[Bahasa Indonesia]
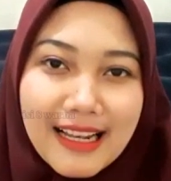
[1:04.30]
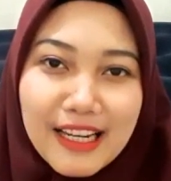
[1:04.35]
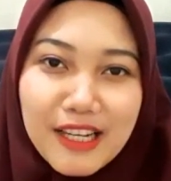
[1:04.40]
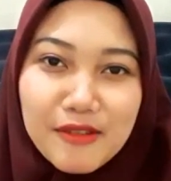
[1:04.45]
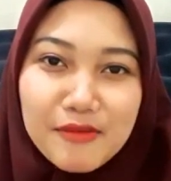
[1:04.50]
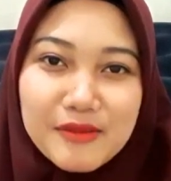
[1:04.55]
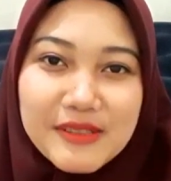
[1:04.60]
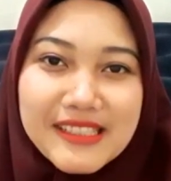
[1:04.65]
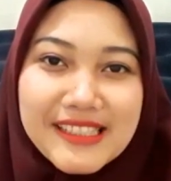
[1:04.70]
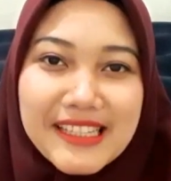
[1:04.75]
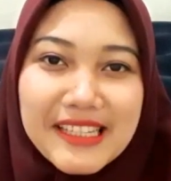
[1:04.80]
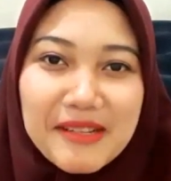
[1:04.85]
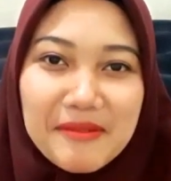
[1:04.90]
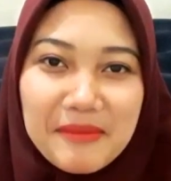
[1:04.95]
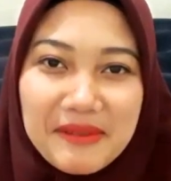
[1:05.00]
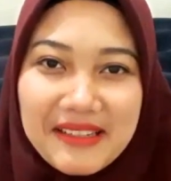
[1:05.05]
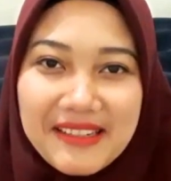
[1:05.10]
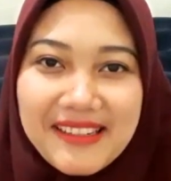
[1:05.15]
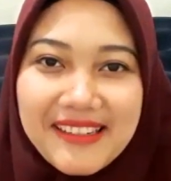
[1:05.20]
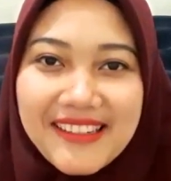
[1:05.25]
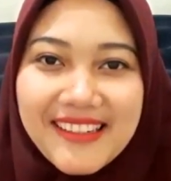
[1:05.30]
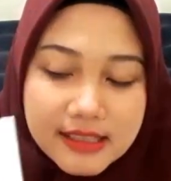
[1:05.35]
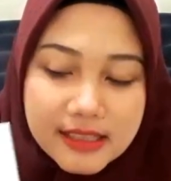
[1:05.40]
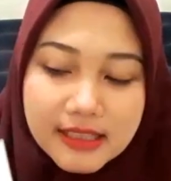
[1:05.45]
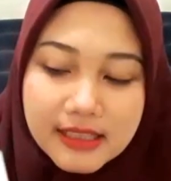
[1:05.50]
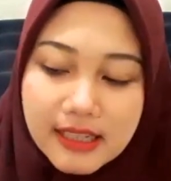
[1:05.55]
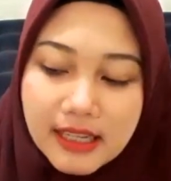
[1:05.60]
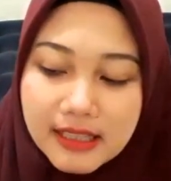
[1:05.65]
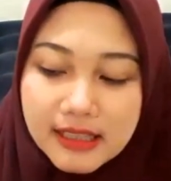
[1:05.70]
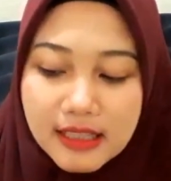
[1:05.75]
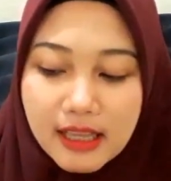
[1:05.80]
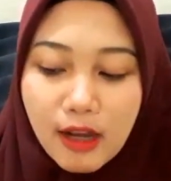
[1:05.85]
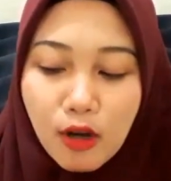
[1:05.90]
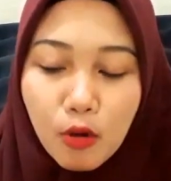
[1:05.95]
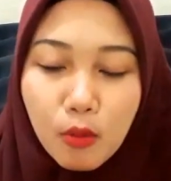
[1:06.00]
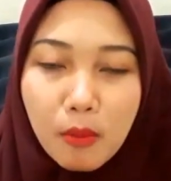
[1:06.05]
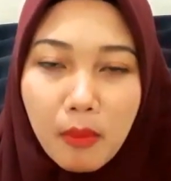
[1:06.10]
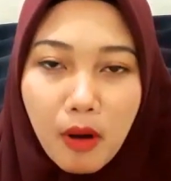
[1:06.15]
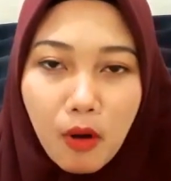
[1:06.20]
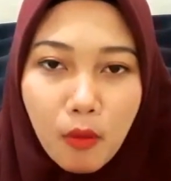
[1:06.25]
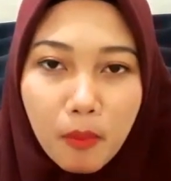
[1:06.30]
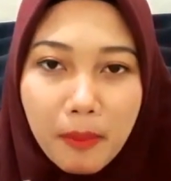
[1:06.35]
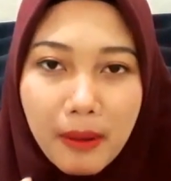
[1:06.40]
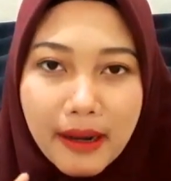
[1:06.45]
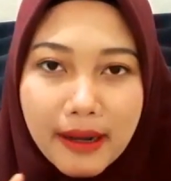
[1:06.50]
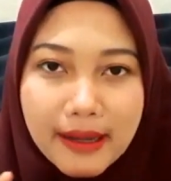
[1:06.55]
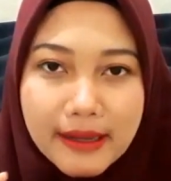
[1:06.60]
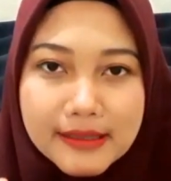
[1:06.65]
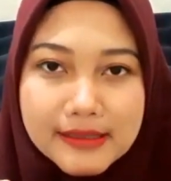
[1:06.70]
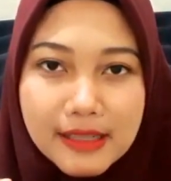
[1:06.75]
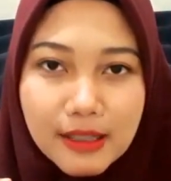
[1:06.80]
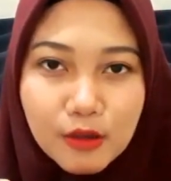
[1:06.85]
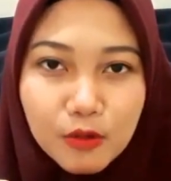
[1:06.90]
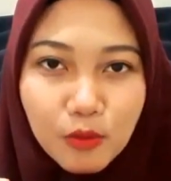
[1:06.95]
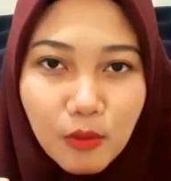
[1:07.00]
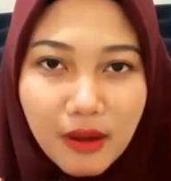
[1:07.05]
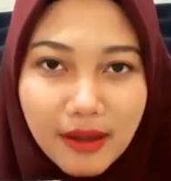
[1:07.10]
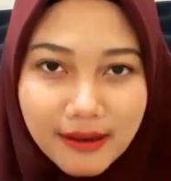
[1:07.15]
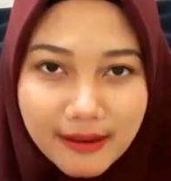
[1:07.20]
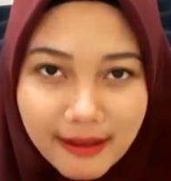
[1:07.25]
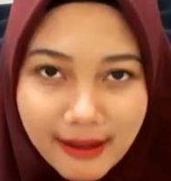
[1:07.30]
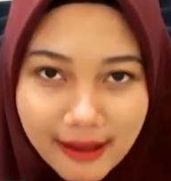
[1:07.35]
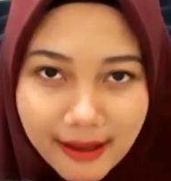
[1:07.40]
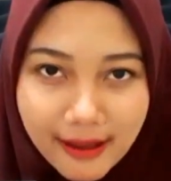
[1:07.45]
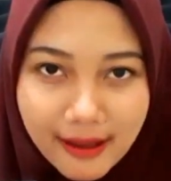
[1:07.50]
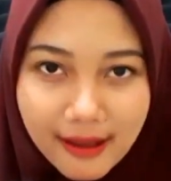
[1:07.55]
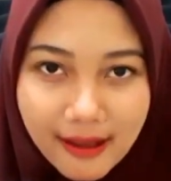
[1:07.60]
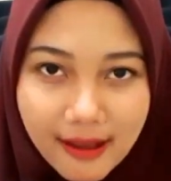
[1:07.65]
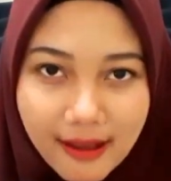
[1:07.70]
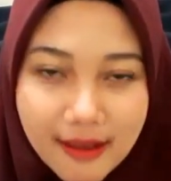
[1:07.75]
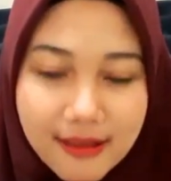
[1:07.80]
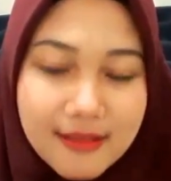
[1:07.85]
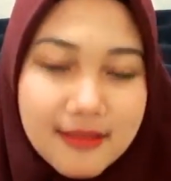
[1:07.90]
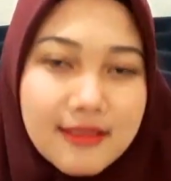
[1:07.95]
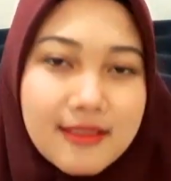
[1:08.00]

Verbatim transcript: lipstick men jadi nanti aku mau pakai satu warna